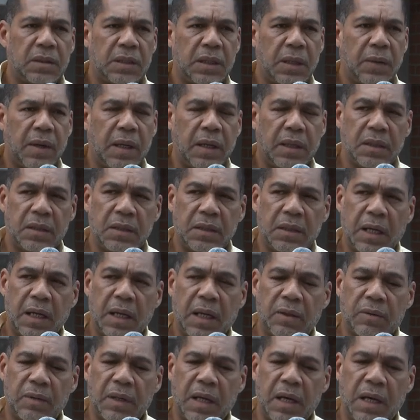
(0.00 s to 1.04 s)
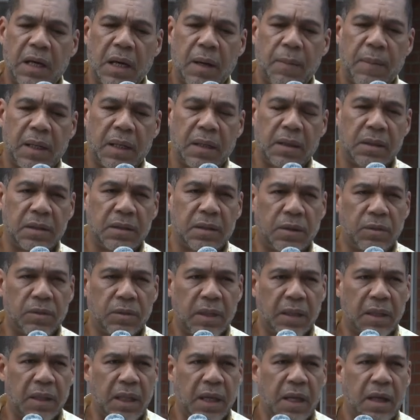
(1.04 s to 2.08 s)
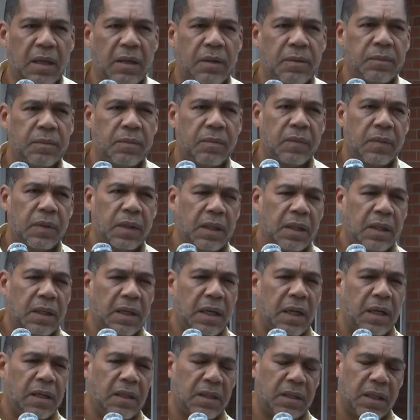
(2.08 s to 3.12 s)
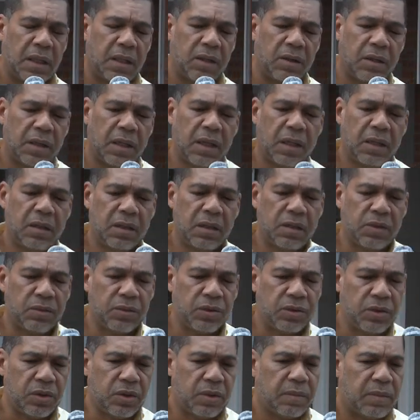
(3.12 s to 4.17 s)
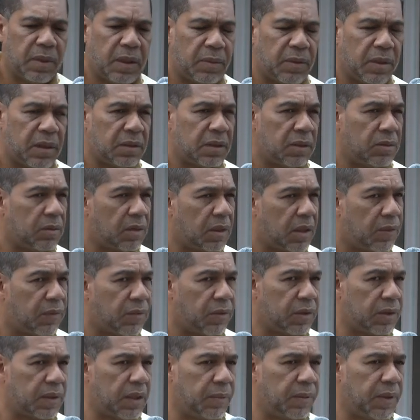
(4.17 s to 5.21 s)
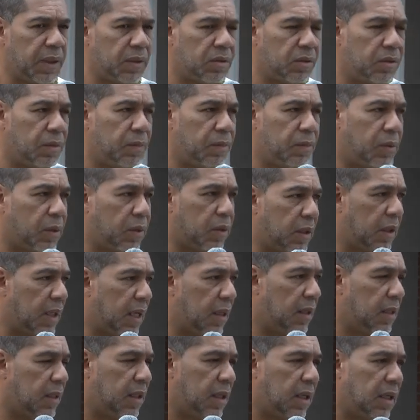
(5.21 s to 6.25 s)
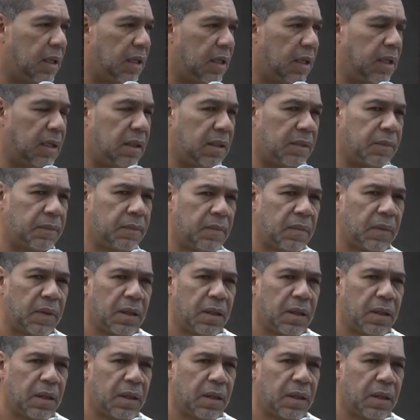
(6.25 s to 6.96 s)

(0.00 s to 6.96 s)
Se van a instalar unas cámaras de seguridad y al interior de la institución vamos a hacer un reforzamiento importante en,